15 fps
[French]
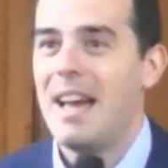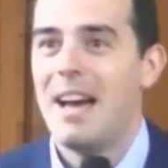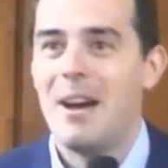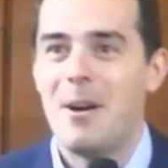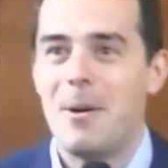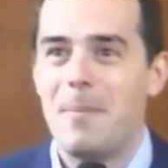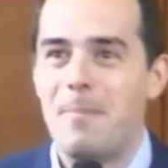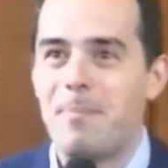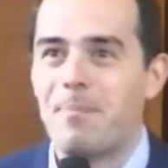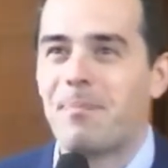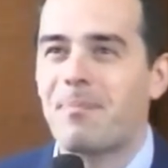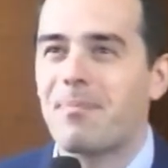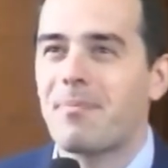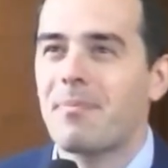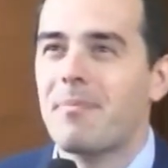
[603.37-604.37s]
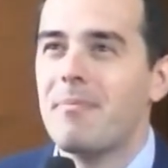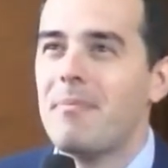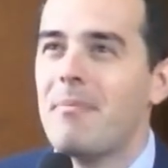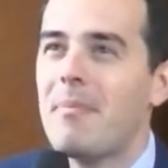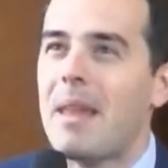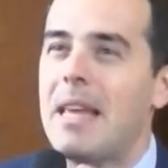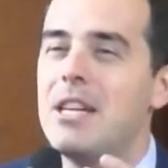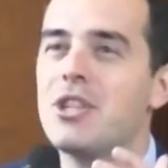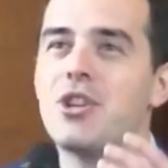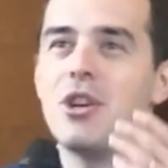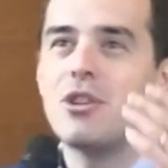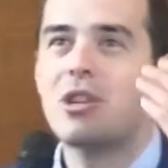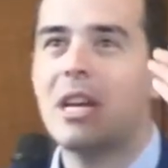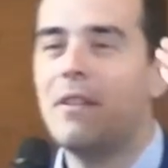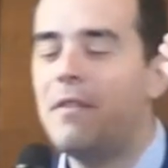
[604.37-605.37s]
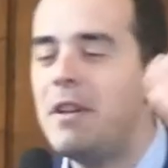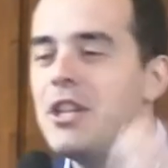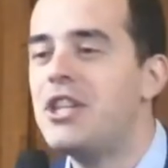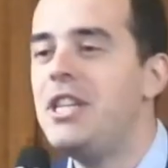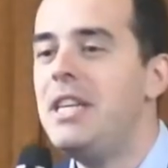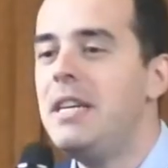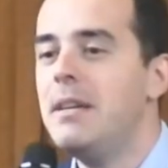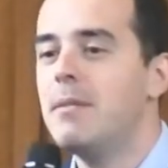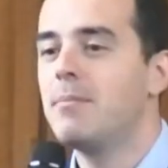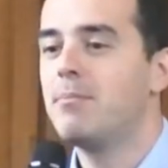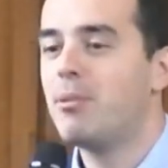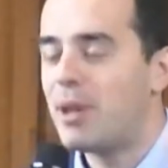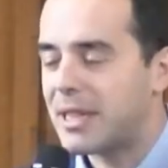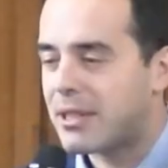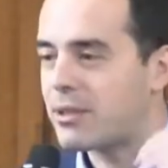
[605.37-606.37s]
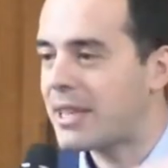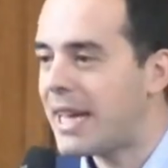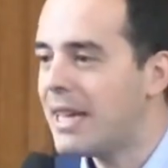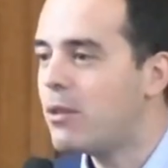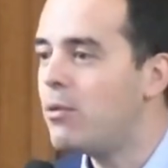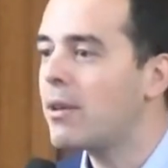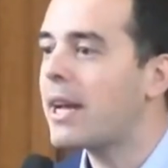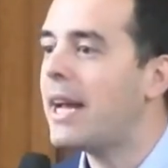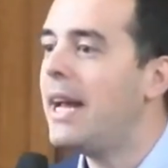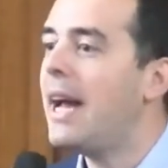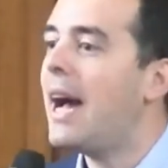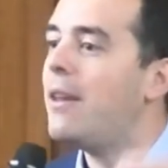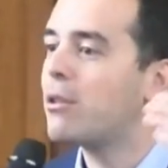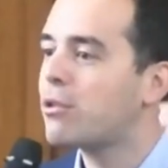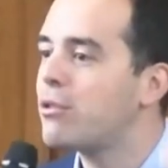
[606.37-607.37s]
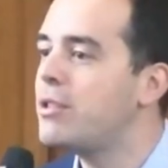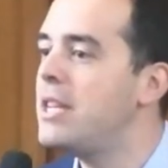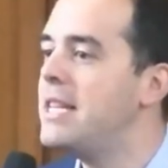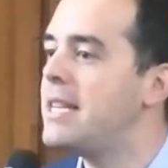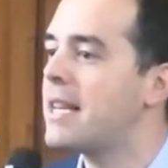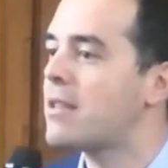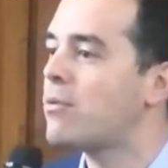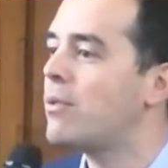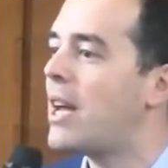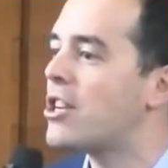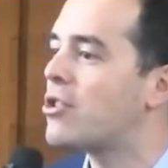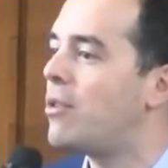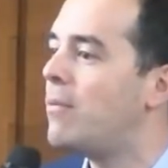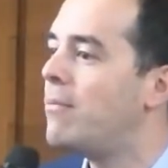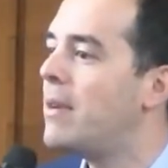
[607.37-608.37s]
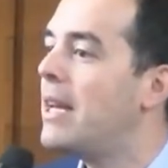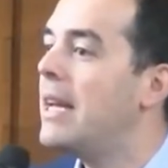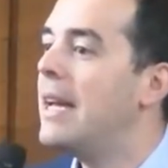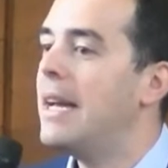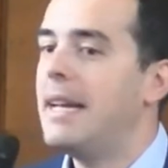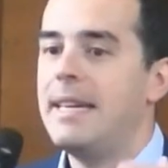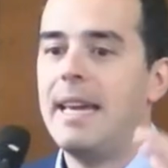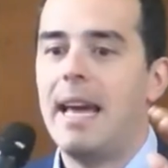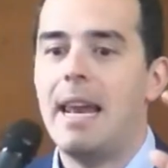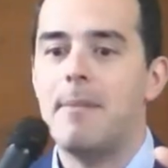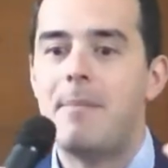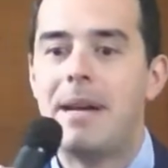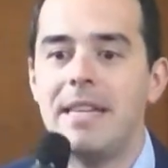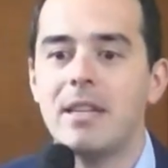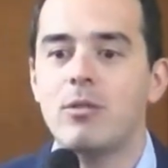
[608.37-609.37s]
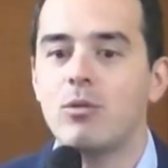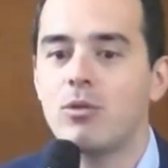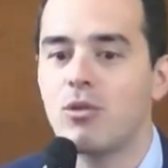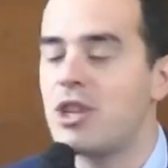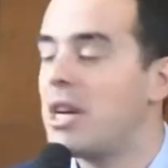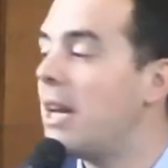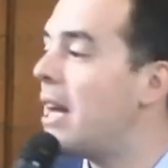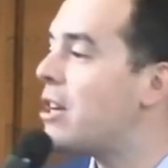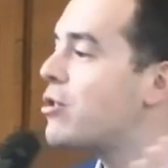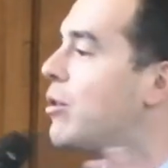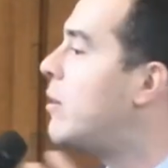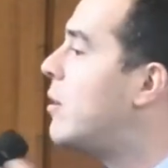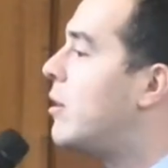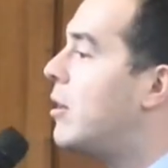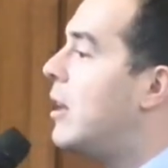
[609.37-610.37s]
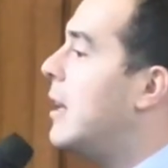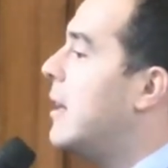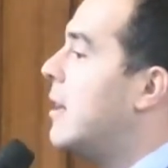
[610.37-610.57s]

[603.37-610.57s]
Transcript: euh, je réfléchis, pour être très concret, à notre utilisation de l'argent et à la manière dont on gère l'argent, euh,